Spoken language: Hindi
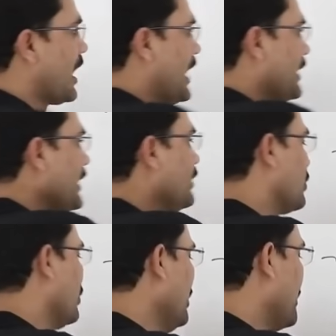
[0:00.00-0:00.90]
आटे
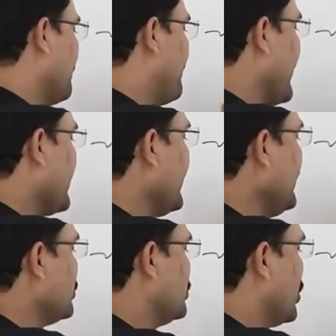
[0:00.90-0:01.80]
को
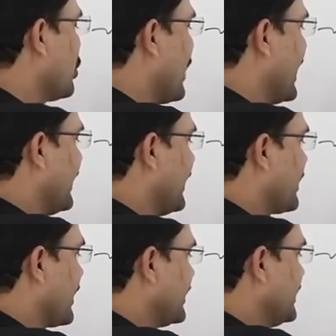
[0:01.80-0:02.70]
बेकरी उद्योग वाले ने
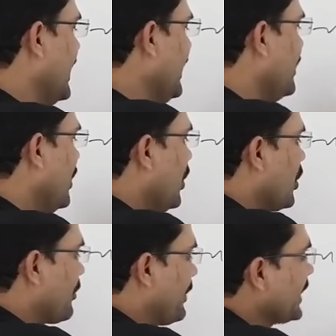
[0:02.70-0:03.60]
खरीदा
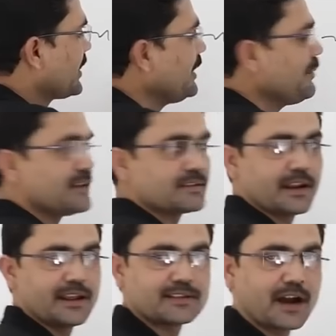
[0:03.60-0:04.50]
और बेकरी में
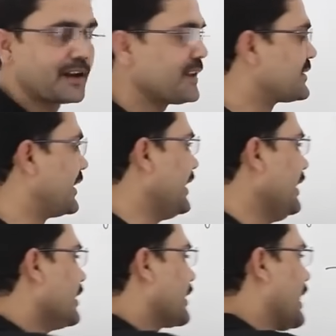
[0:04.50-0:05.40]
इसने इस आटे से
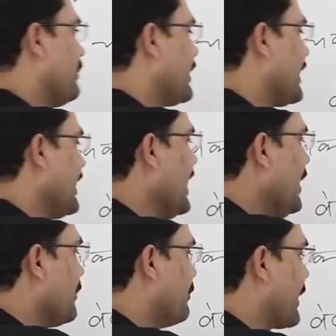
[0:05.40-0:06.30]
क्या बनाया
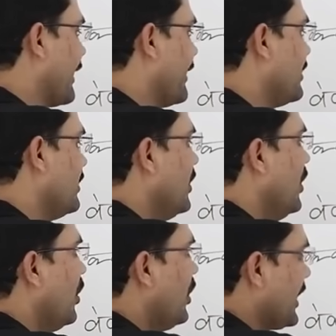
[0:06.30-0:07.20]
ब्रेड
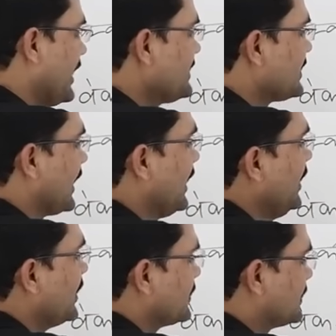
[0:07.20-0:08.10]
और इसे
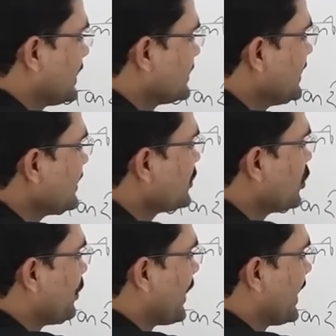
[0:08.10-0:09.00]
दस दस
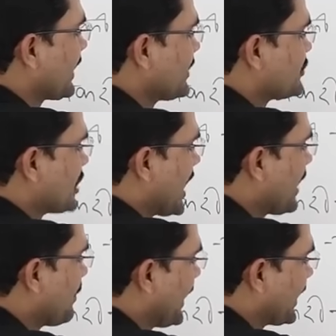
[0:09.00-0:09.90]
रुपए के
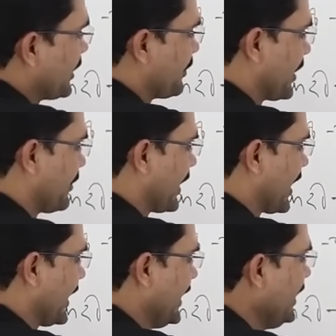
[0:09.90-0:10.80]
चार पैकेट ब्रेड
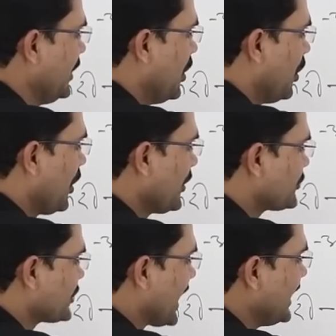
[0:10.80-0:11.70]
बनाए और
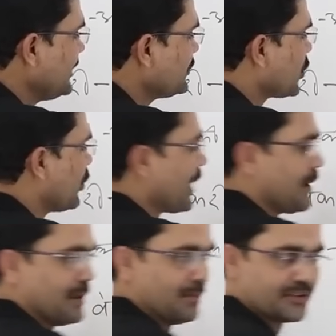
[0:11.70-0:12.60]
चालीस
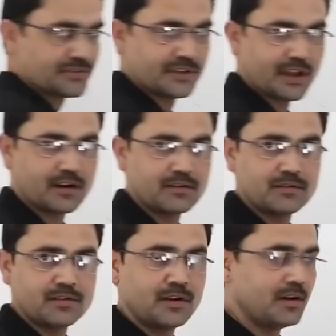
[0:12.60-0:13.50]
रुपए में बेच दिया
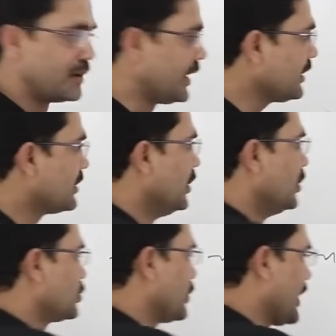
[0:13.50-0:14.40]
ठीक तो